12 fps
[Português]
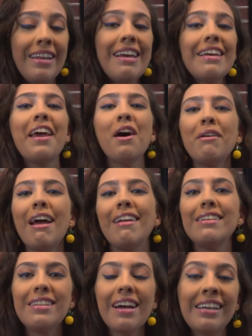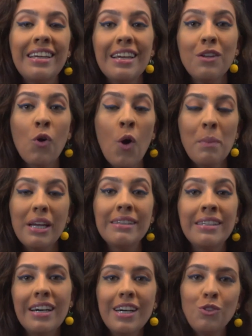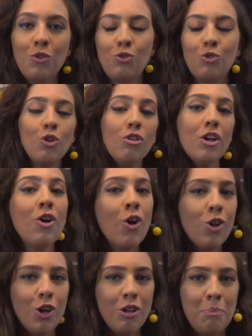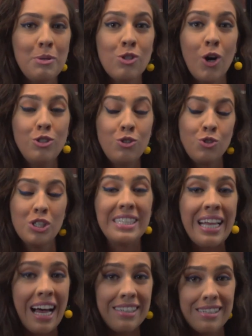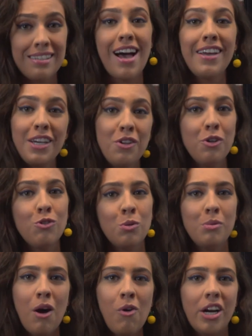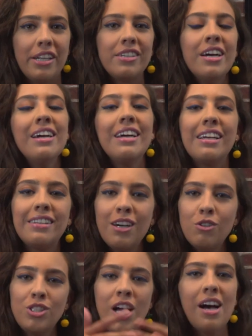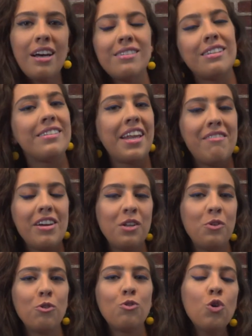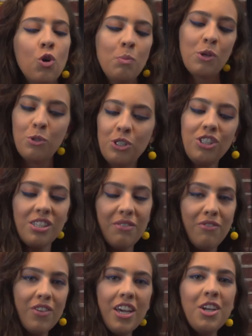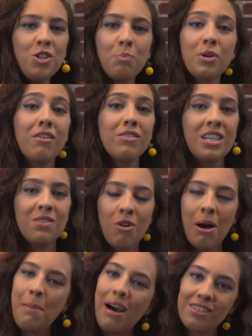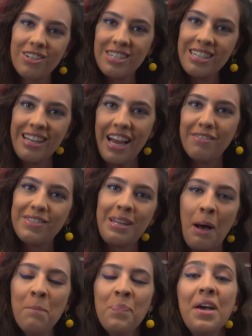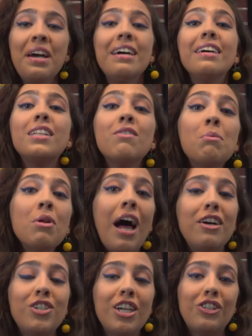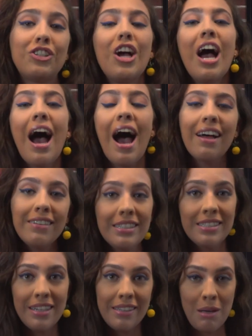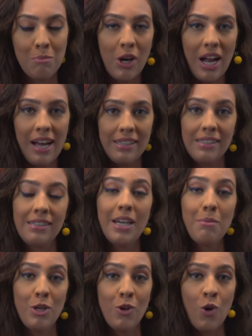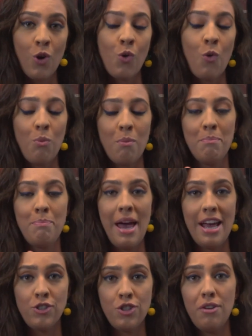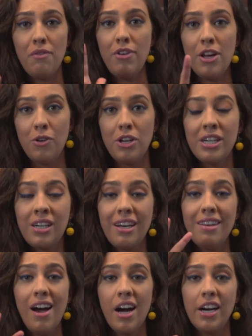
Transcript: tem eu e Alice Aquino comentando tudo que rolou no episódio Surtadas aqui no YouTube da Warner. Então já se inscreve aqui no YouTube, curte esse vídeo, porque vocês vão amar as nossas lives, tá? Então vamos lá, gente. A terceira temporada terminou com Beth, Verônica e